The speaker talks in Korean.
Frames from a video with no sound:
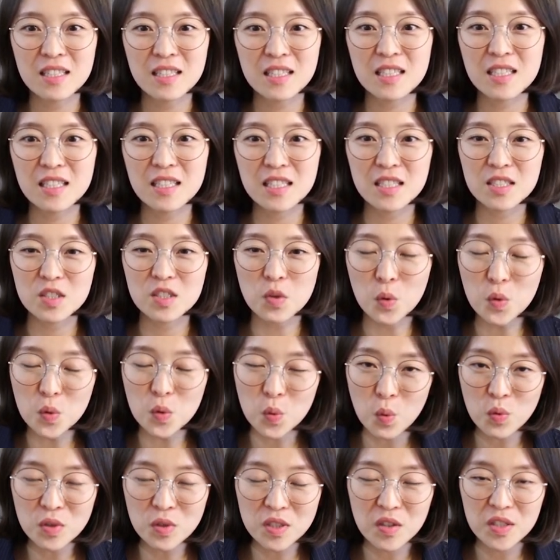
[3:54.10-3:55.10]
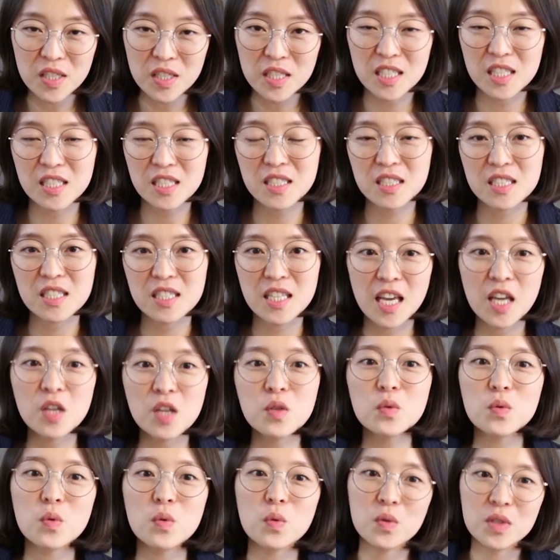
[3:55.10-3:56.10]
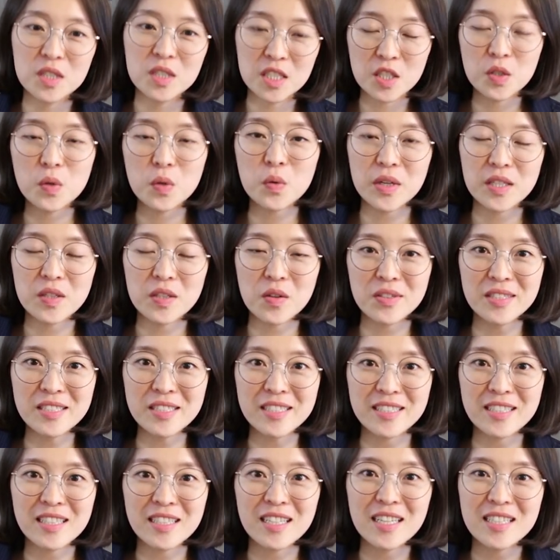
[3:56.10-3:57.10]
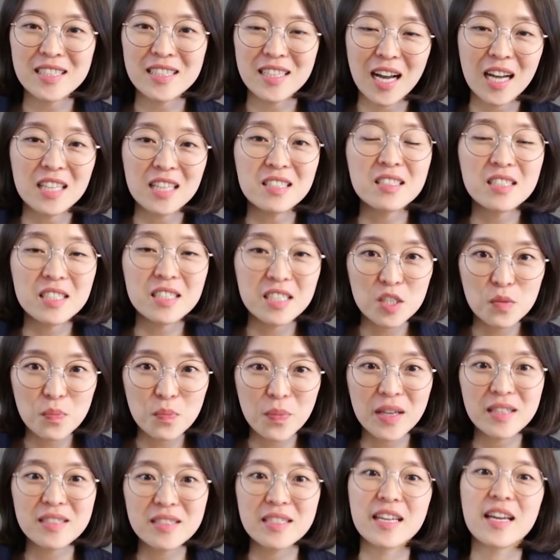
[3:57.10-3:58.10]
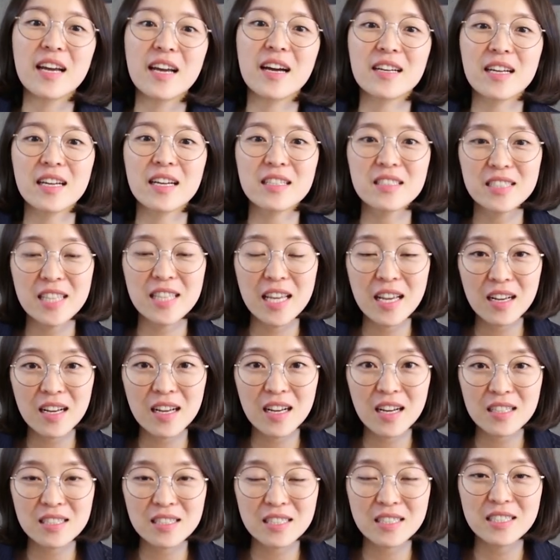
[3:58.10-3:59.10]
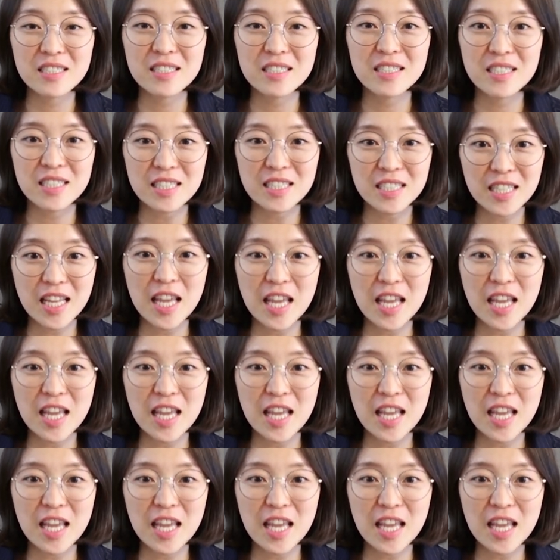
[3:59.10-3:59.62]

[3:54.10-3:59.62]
이 전통적인 인지 행동 치료에서는 나는 실패자야 라는 생각의